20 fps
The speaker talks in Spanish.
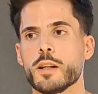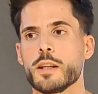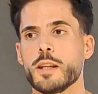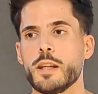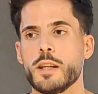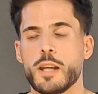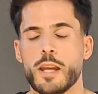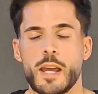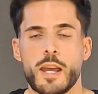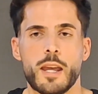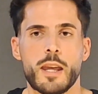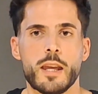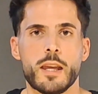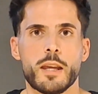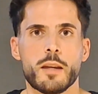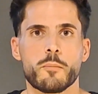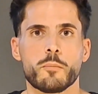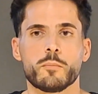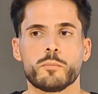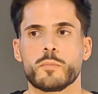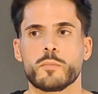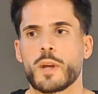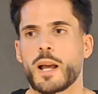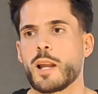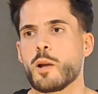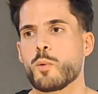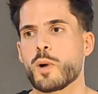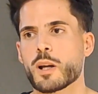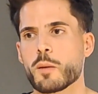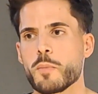y al
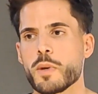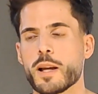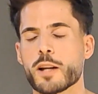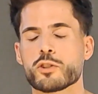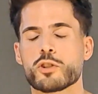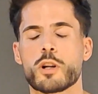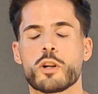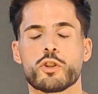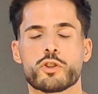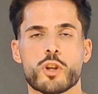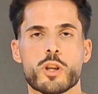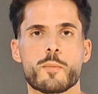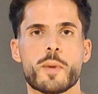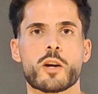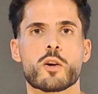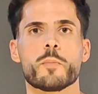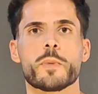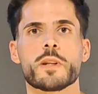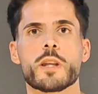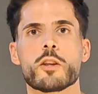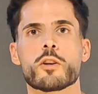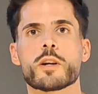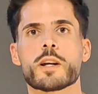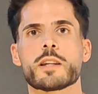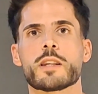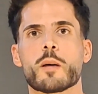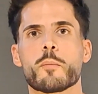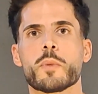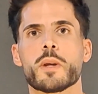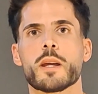igual que en mi caso a los otros demás competidores
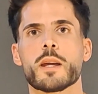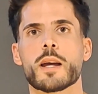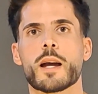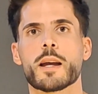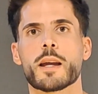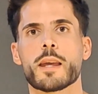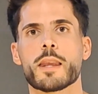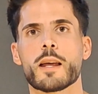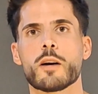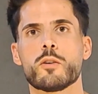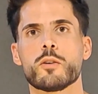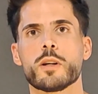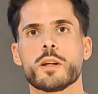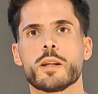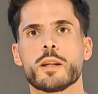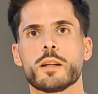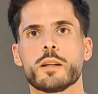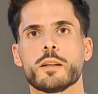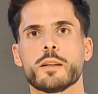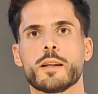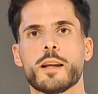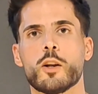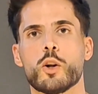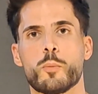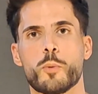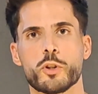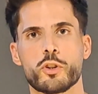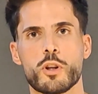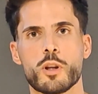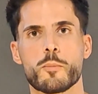que también han quedado en,
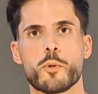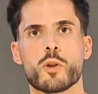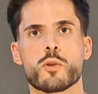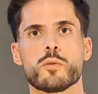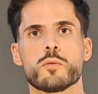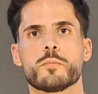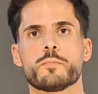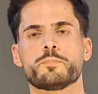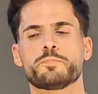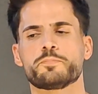los puestos de podio.